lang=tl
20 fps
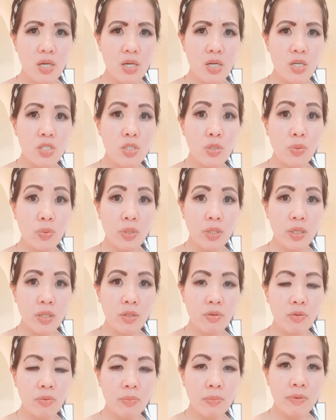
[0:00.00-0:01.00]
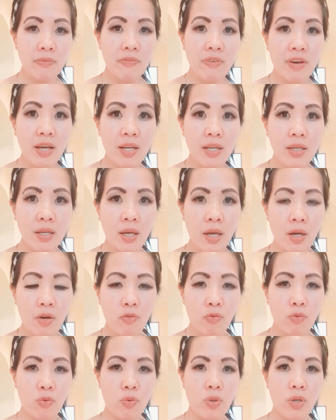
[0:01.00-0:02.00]
So we need to be very
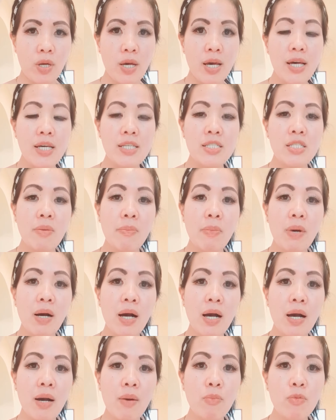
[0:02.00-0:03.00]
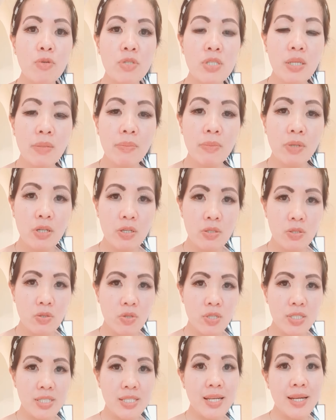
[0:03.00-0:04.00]
careful sa mga Muslim
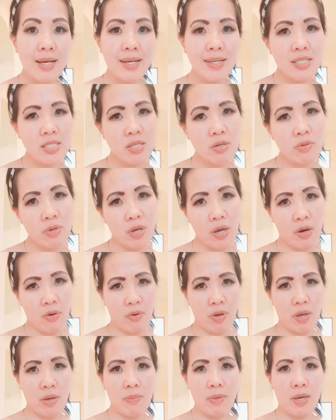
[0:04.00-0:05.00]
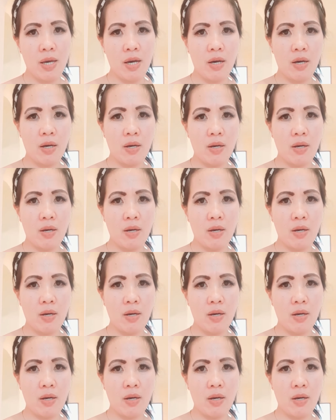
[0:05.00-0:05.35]
countries like Saudi Arabia.